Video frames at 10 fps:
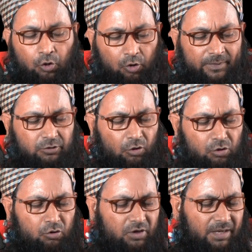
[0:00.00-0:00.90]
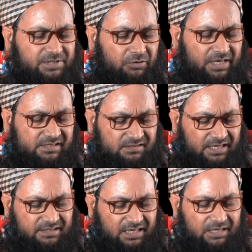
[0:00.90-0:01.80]
নর্মালি অন্যান্য নাম যেগুলি আছে
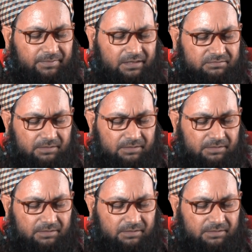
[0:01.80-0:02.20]
টাইটানিক বা